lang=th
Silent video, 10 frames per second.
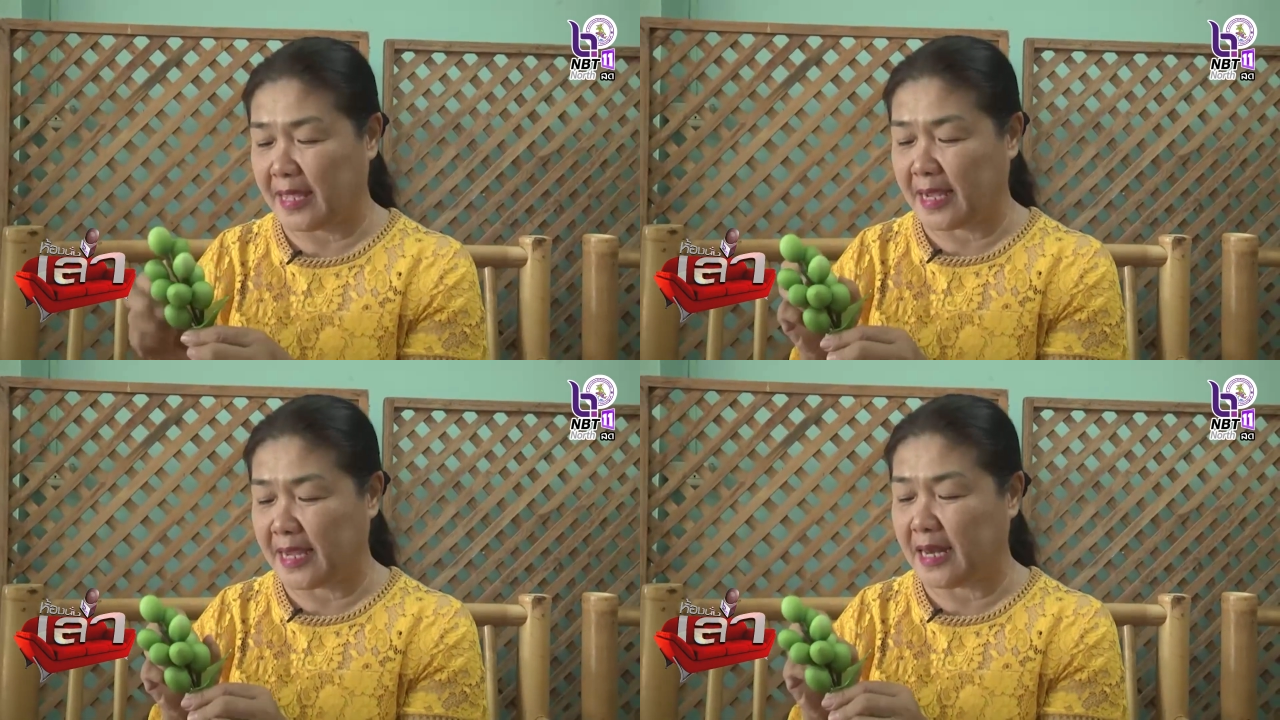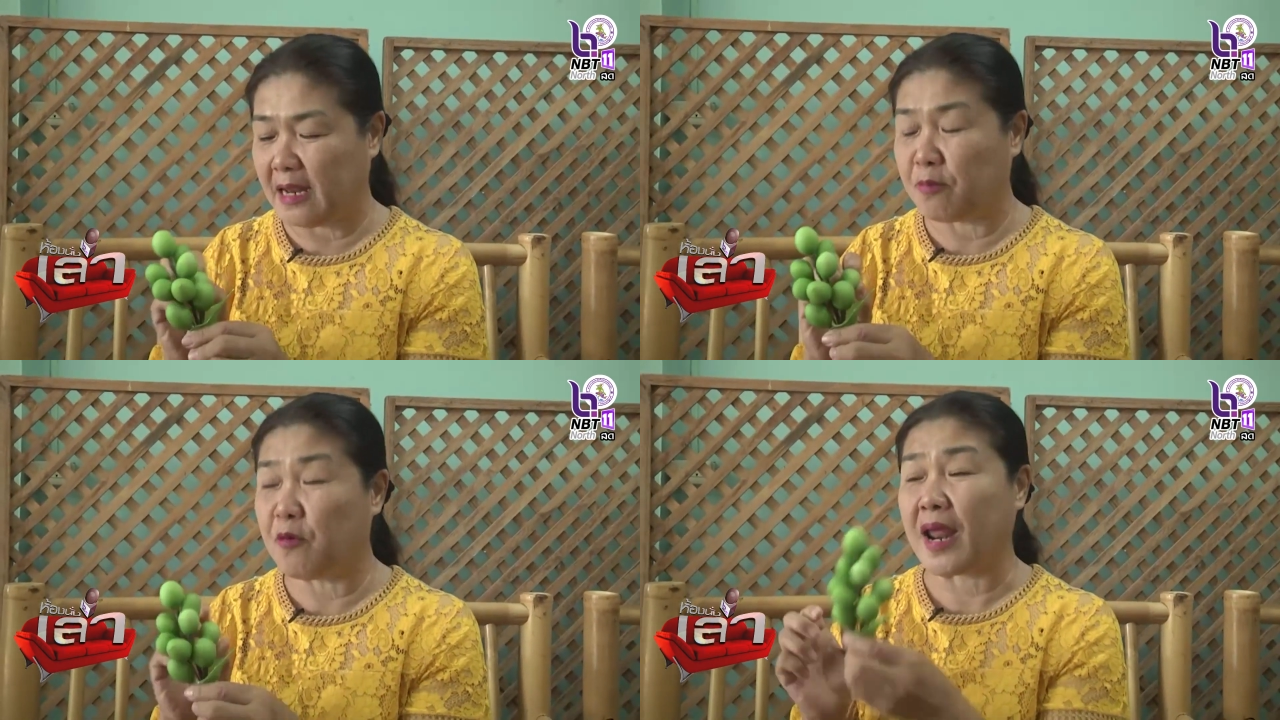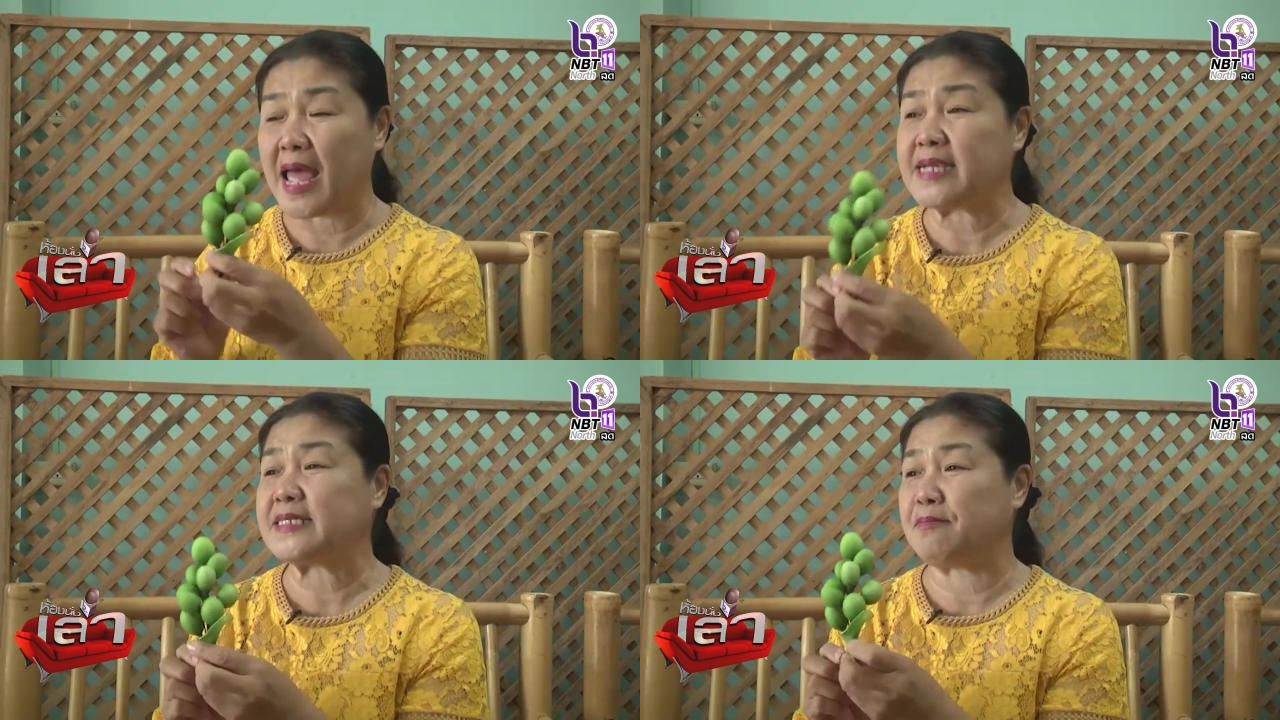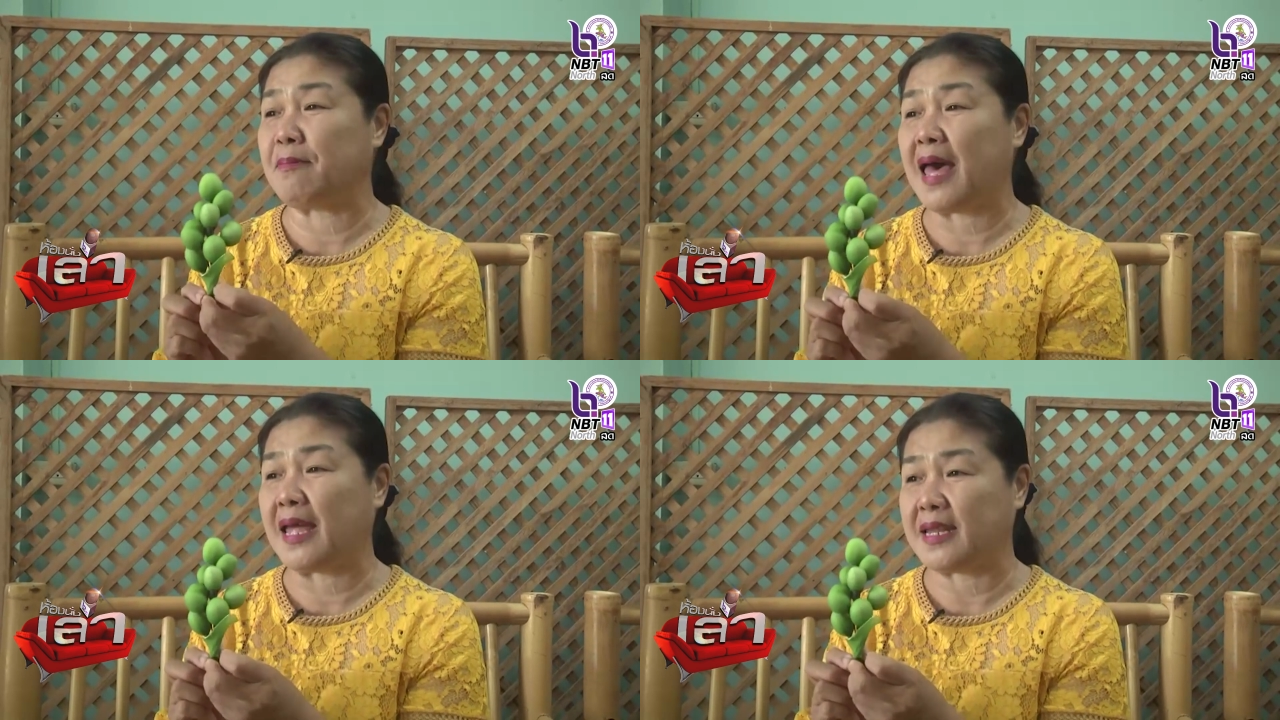อย่างนี้เราพวงละ50
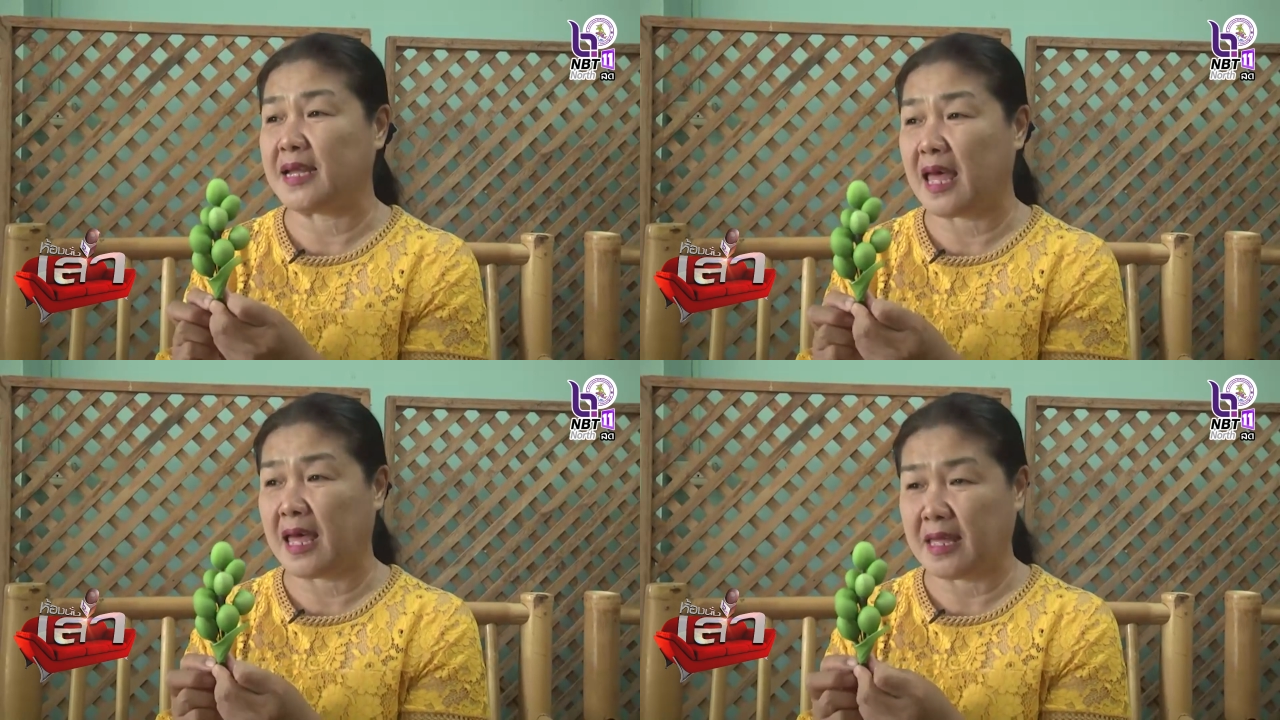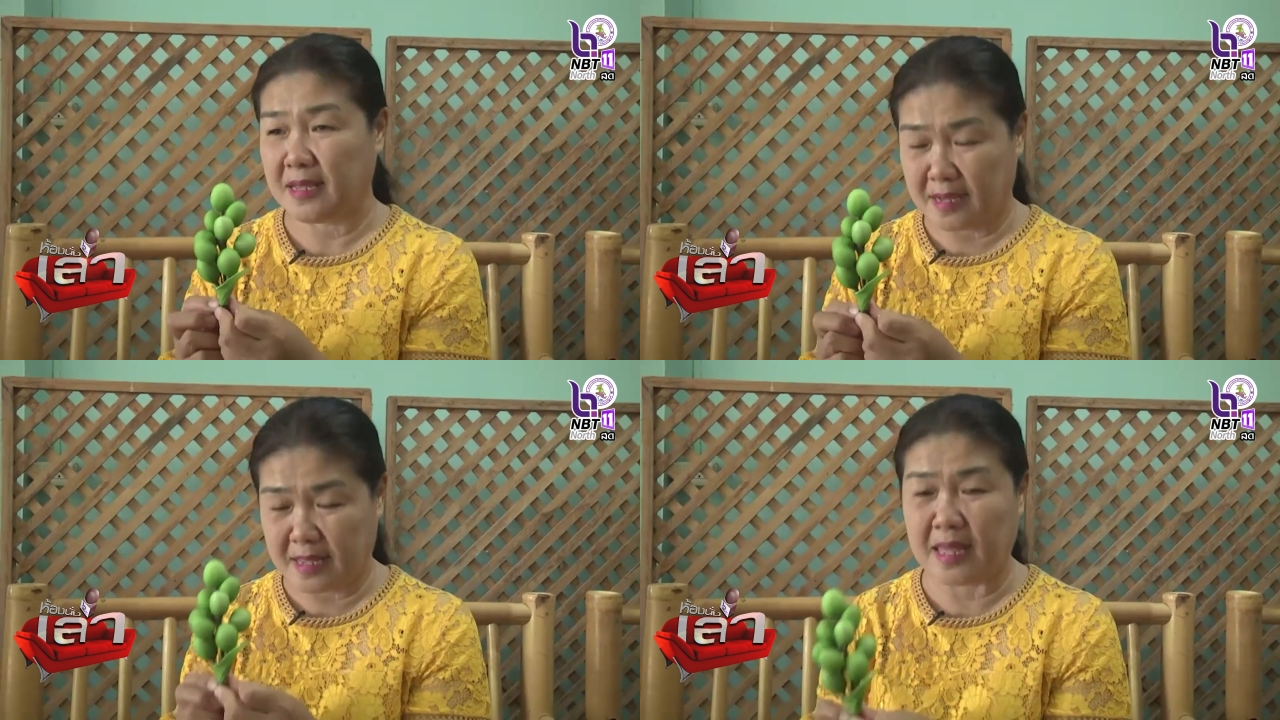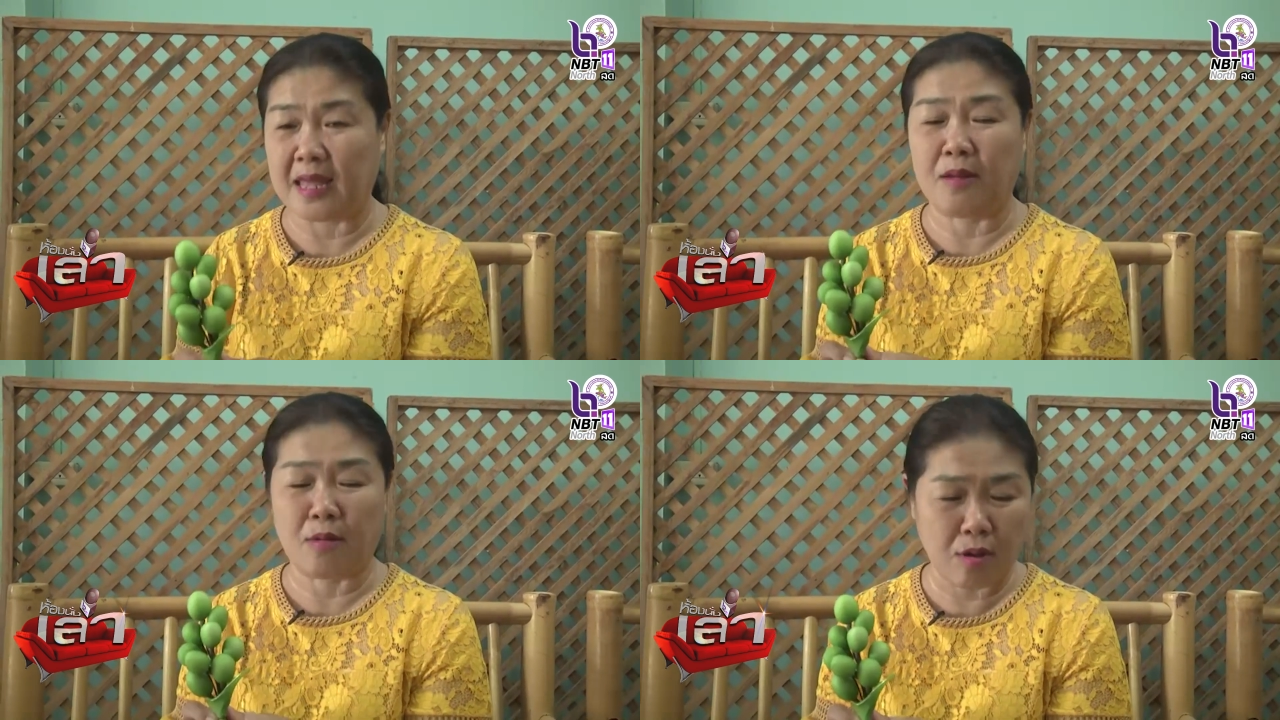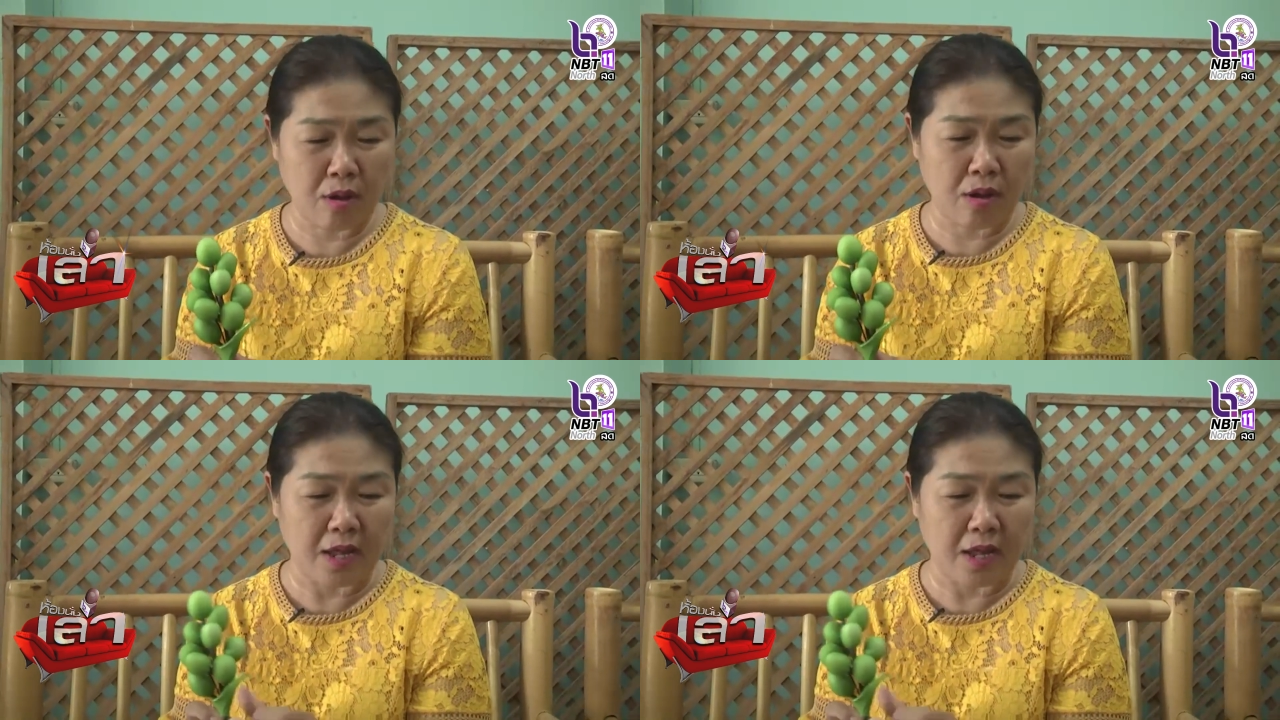บาทนะคะค่ะแล้วก็